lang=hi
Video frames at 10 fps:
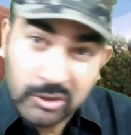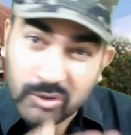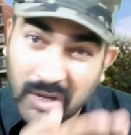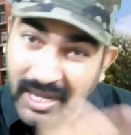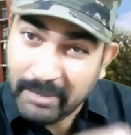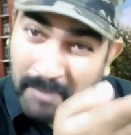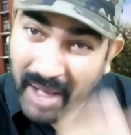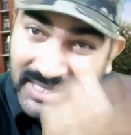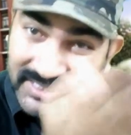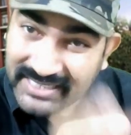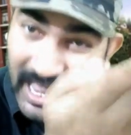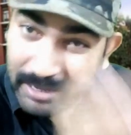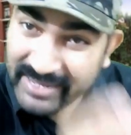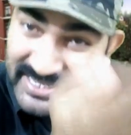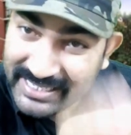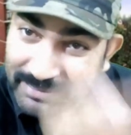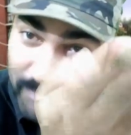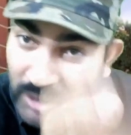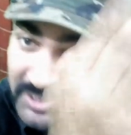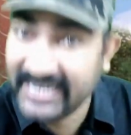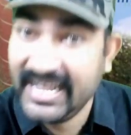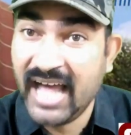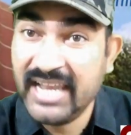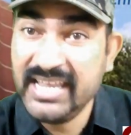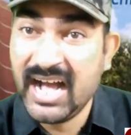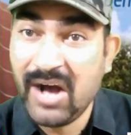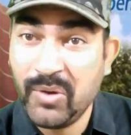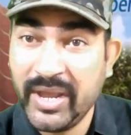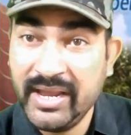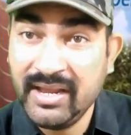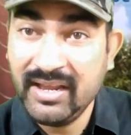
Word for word: तो अगले पांच साल भी इसी बॉस से गाली खाओगे